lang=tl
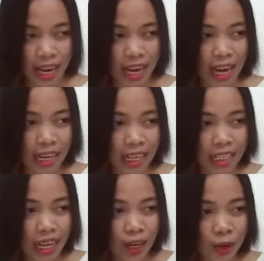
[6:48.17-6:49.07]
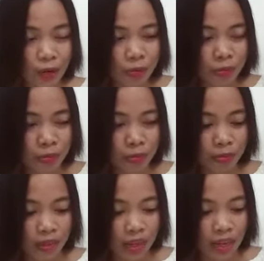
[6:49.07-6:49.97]
Lagi tayong
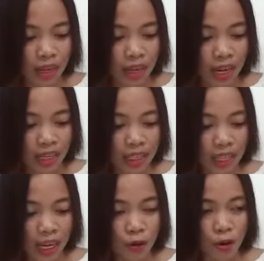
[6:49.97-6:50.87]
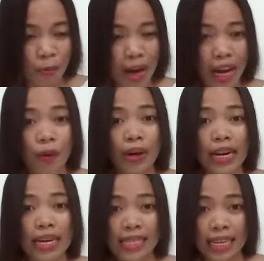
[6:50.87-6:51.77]
lagi tayong gumagawa
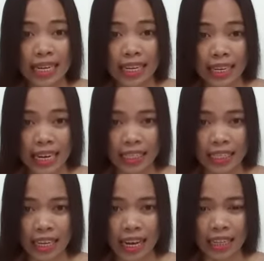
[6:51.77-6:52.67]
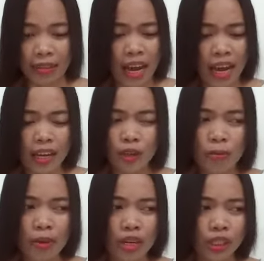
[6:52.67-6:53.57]
ng sarili nating daan. And
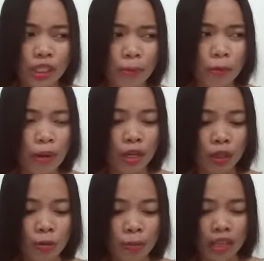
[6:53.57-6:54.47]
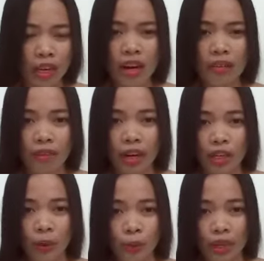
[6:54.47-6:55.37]
yung mga sheep, yung mga tupa, they are
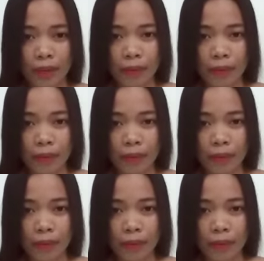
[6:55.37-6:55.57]
very weak.